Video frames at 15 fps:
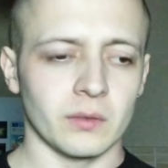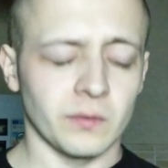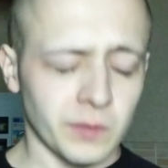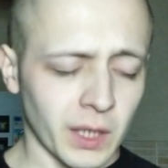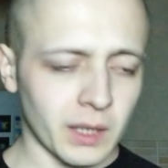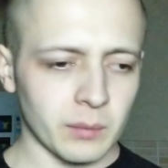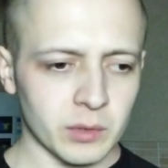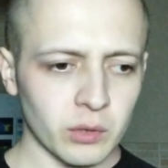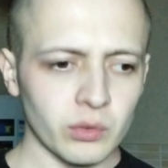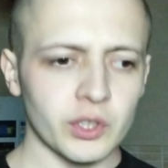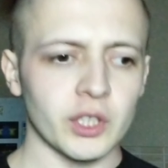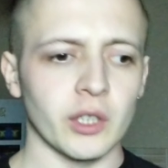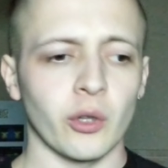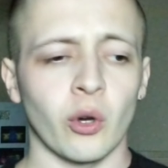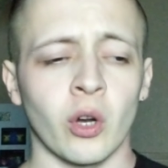в этом
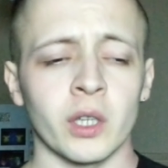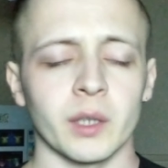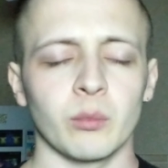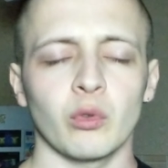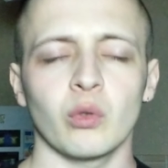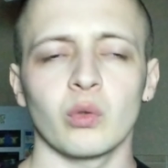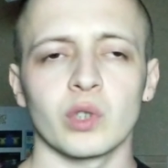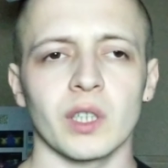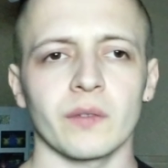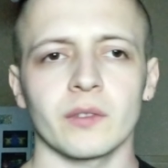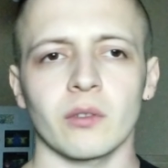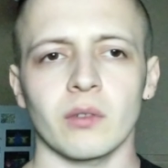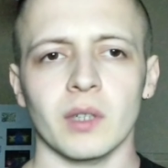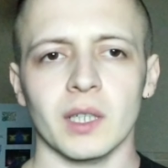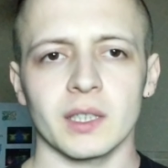случае, но к нему уже
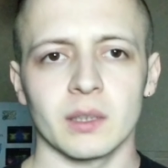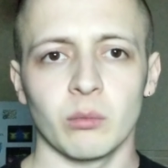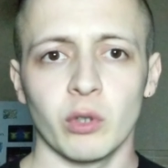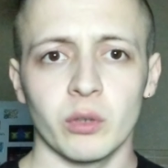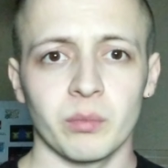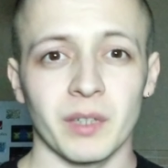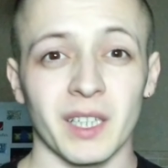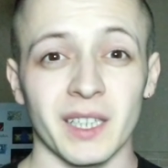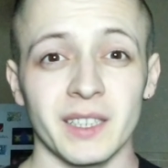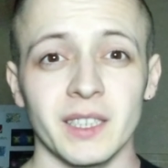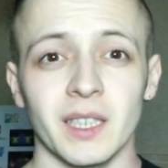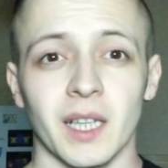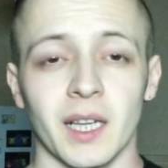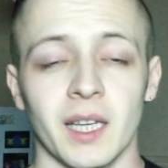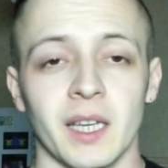второй раз домой
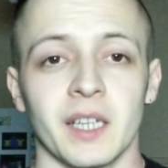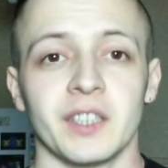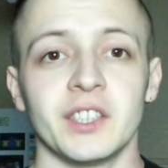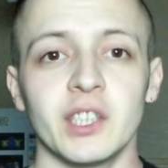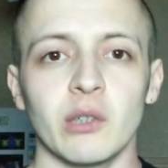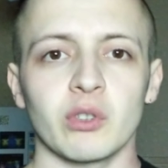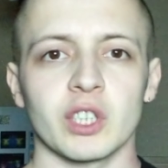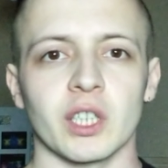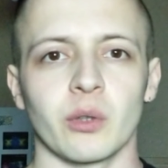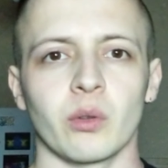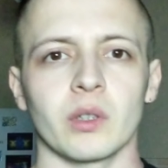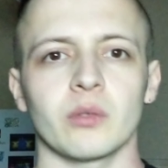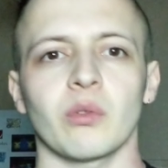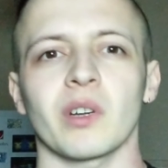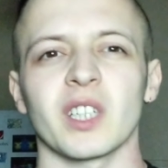приходила девушка, ну,
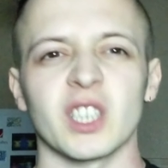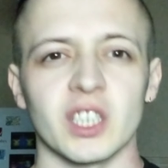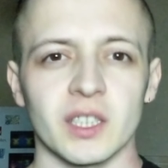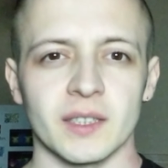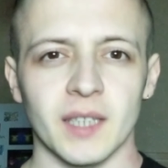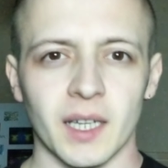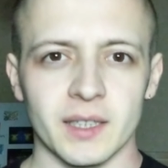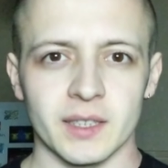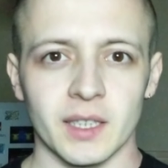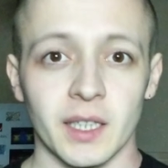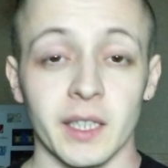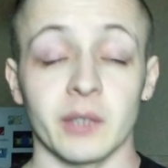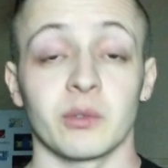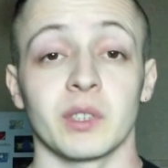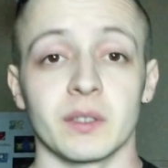которой 16
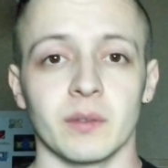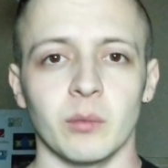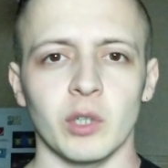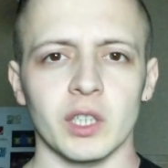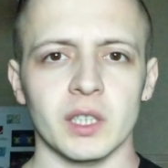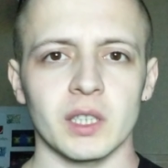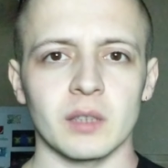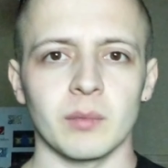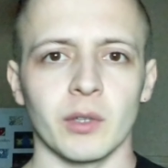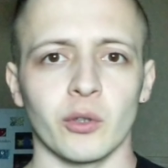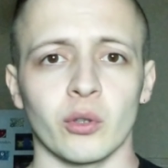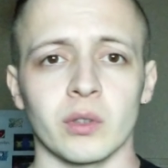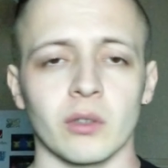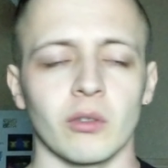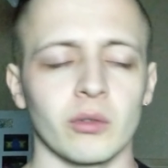лет. То есть вы можете себе
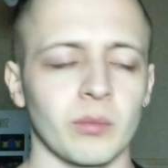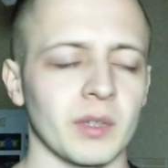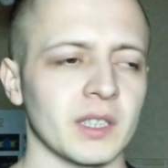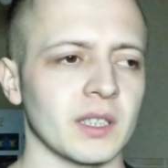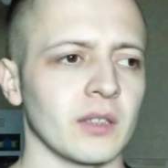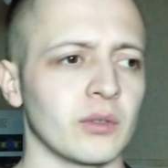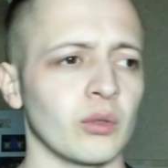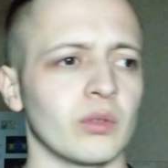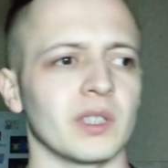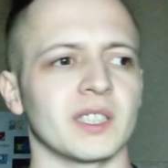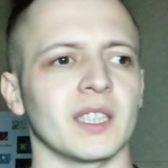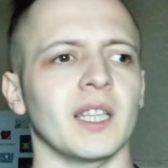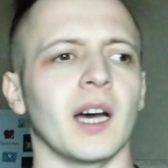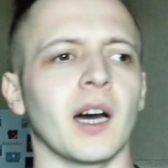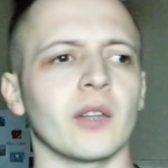ну, такое представить? Ну, то
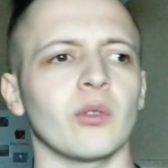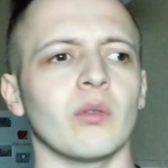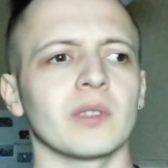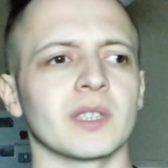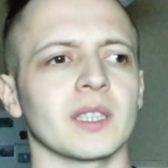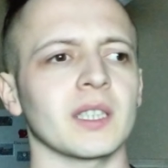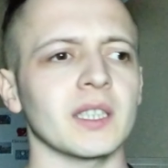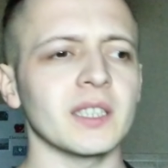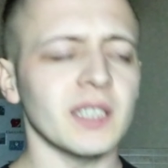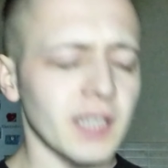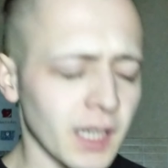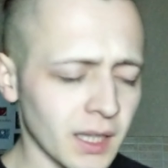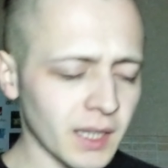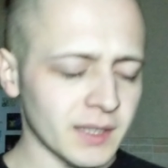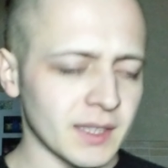есть она готова закрыть
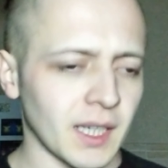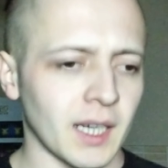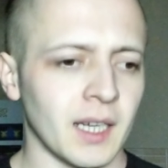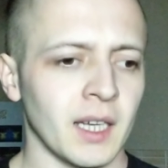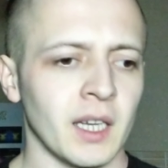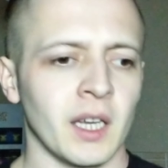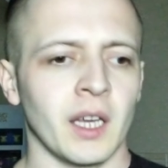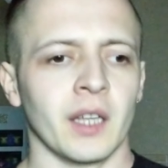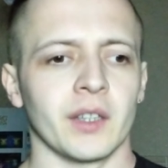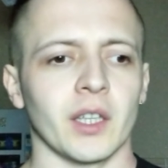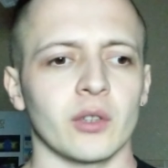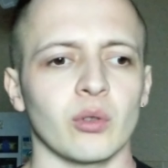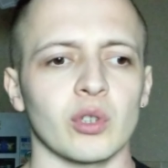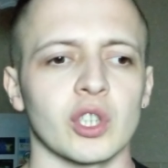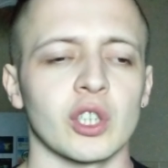глаза на
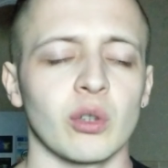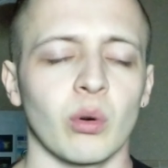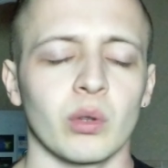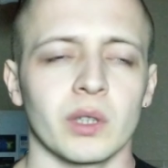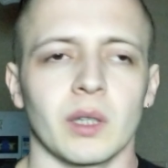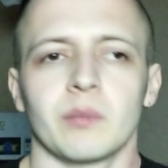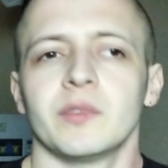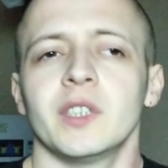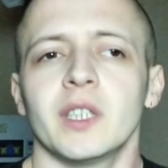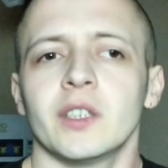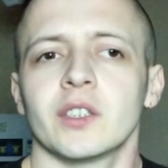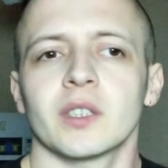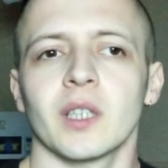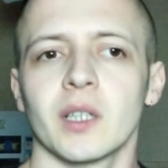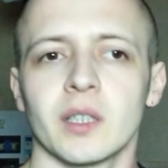то, что он там ей
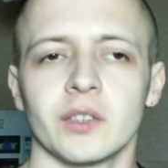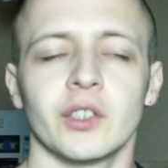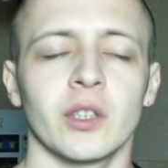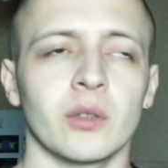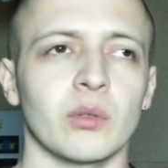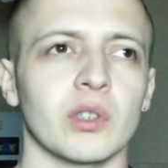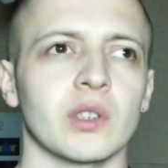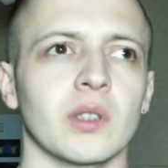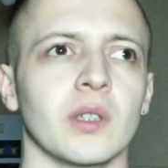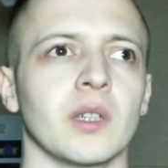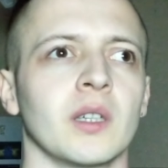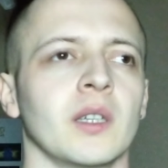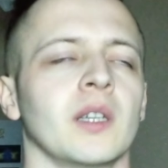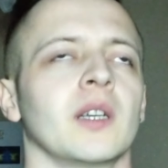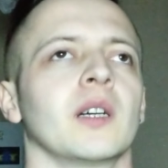не знаю, Не на то,
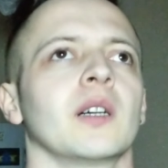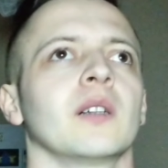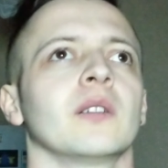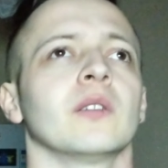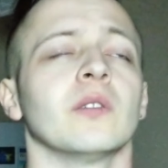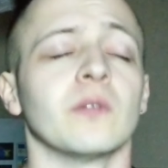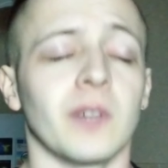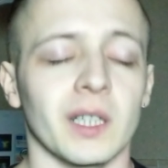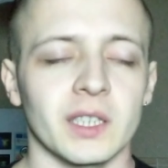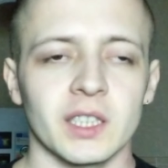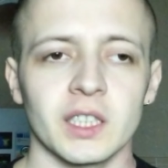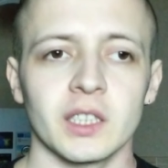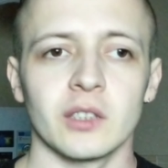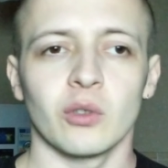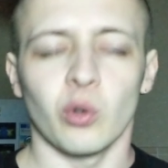что э, в
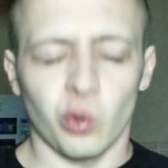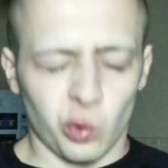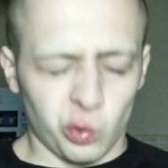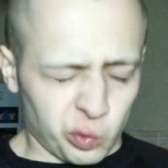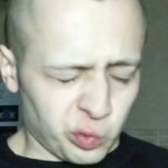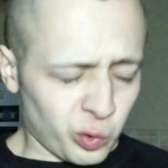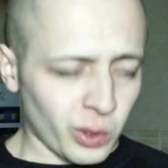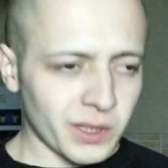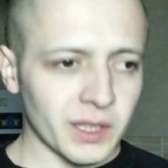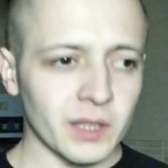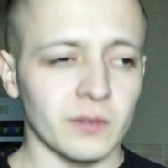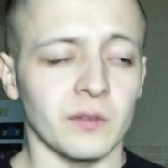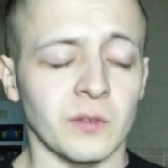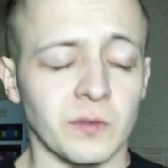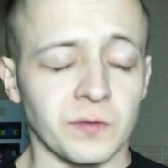отцы, он
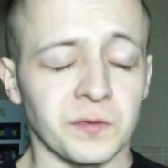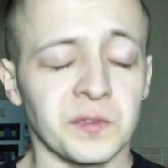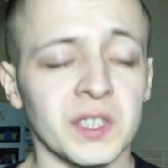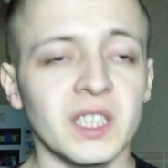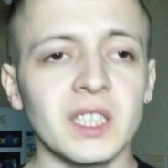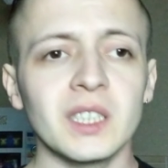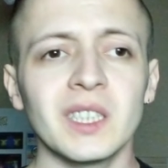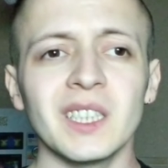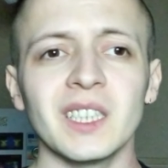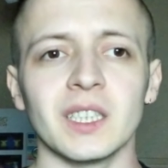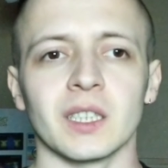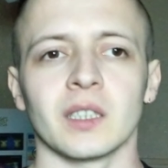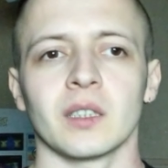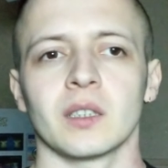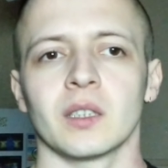ей в
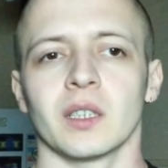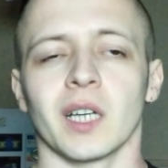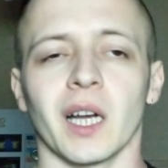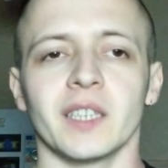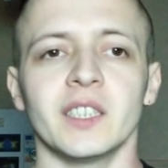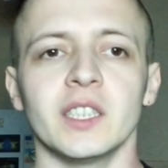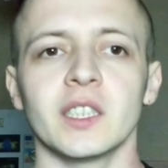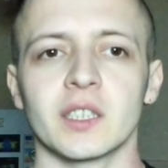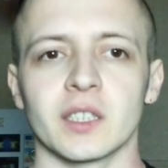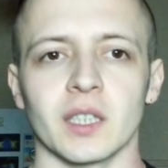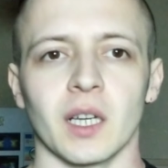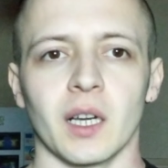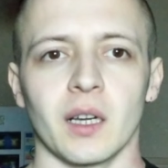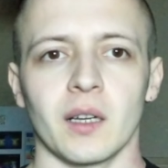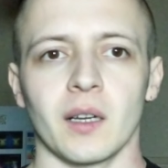деды годится.